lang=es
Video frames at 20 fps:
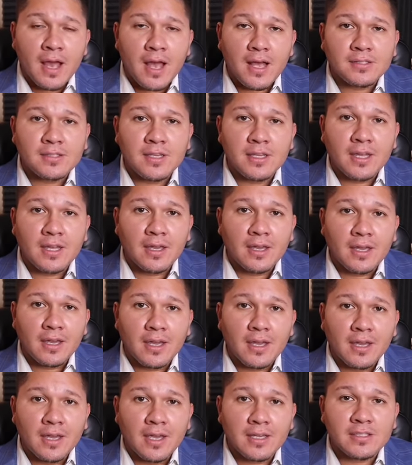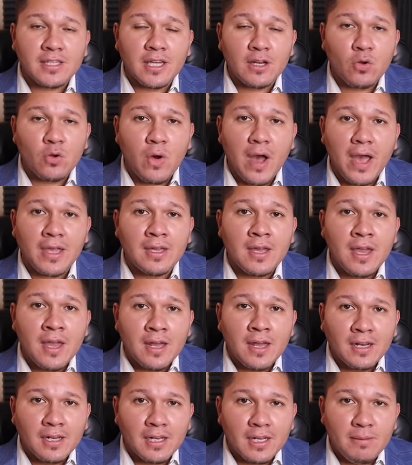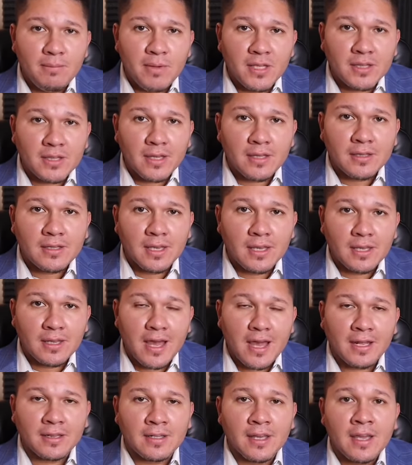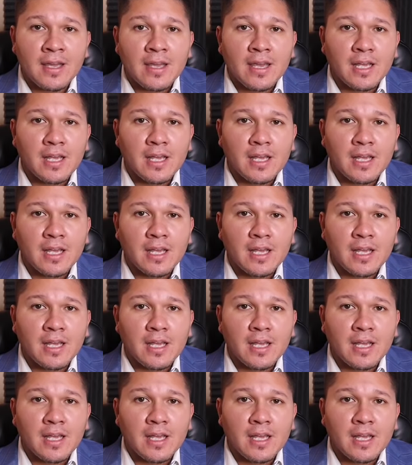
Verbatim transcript: Así que en este no hay límite de edad.